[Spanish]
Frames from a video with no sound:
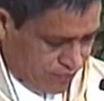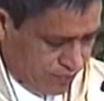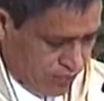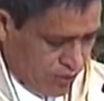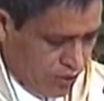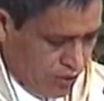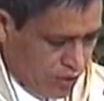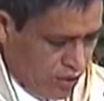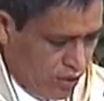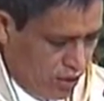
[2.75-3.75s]
Y con tu
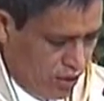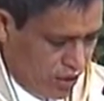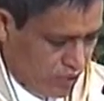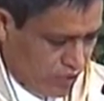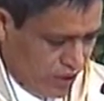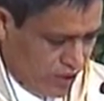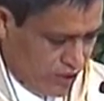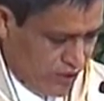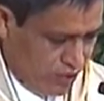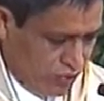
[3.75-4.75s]
espíritu. Lectura
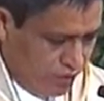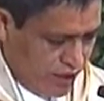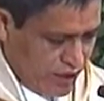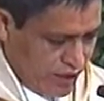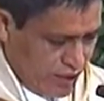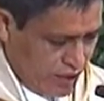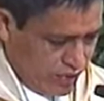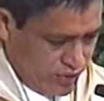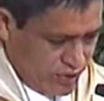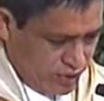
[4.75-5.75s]
del Santo
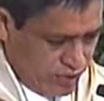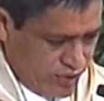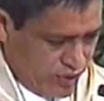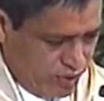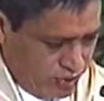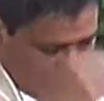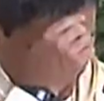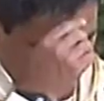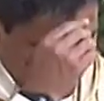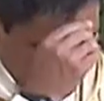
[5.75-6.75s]
Evangelio según San
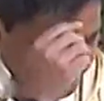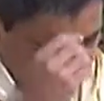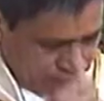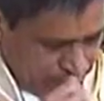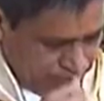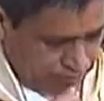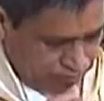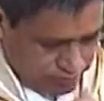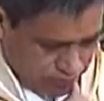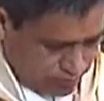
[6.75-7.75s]
Lucas.
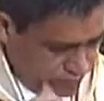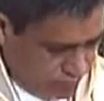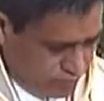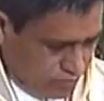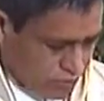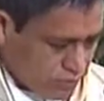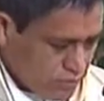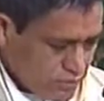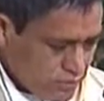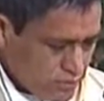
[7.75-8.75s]
Gloria a ti, Señor.